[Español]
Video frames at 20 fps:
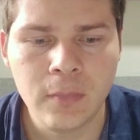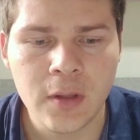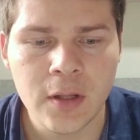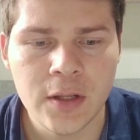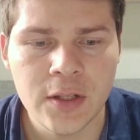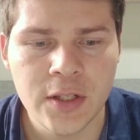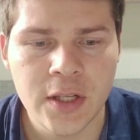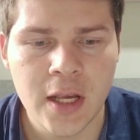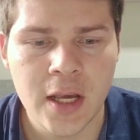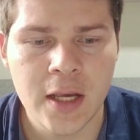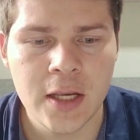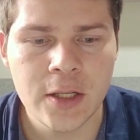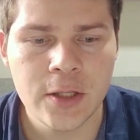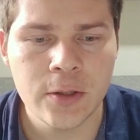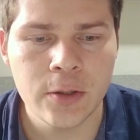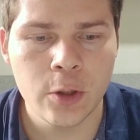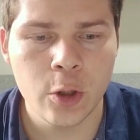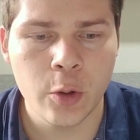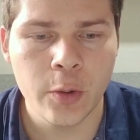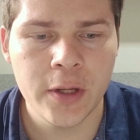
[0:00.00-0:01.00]

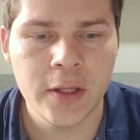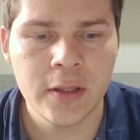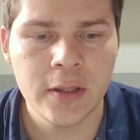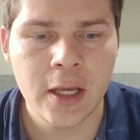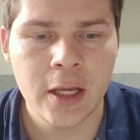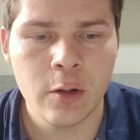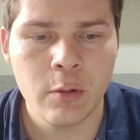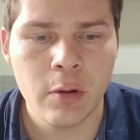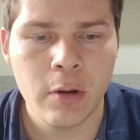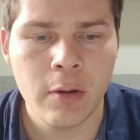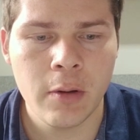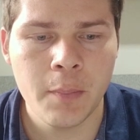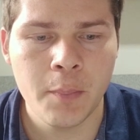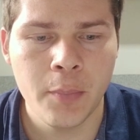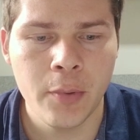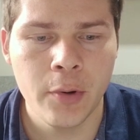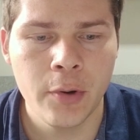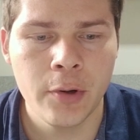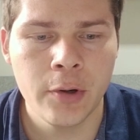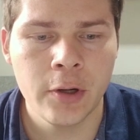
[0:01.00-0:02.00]
6,99
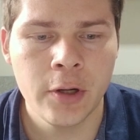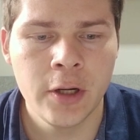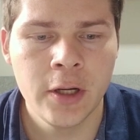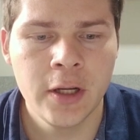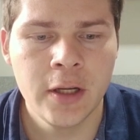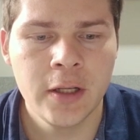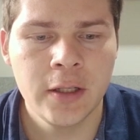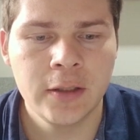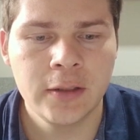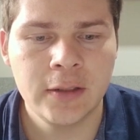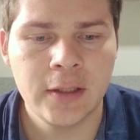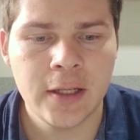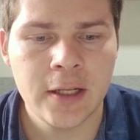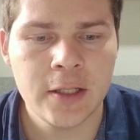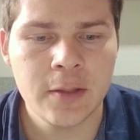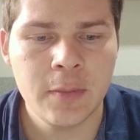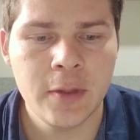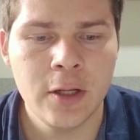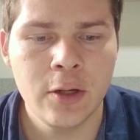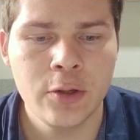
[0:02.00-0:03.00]
por
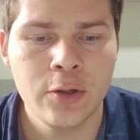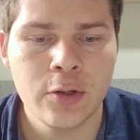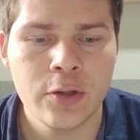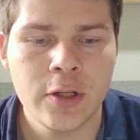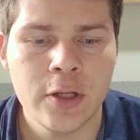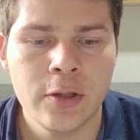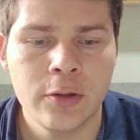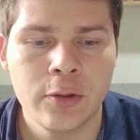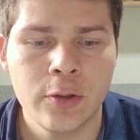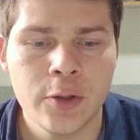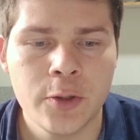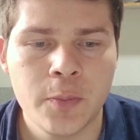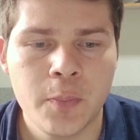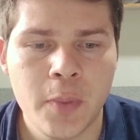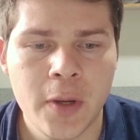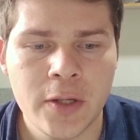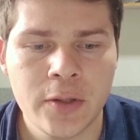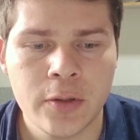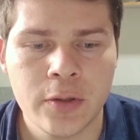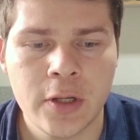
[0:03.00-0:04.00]
3.800
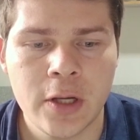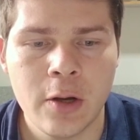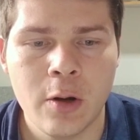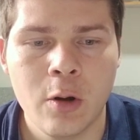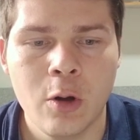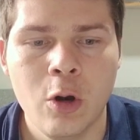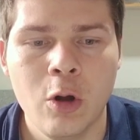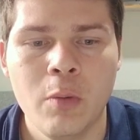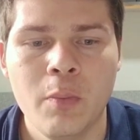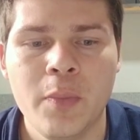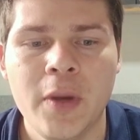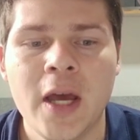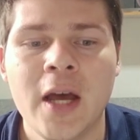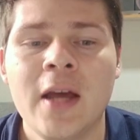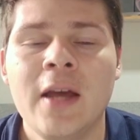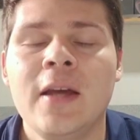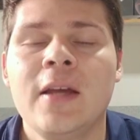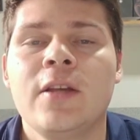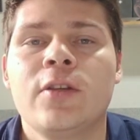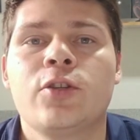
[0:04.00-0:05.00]
pesos en
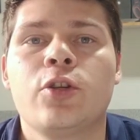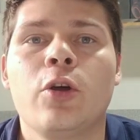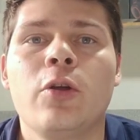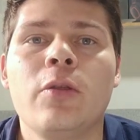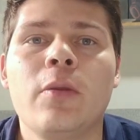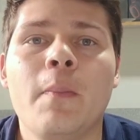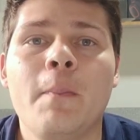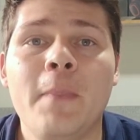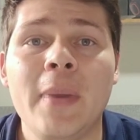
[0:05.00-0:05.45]
Colombia son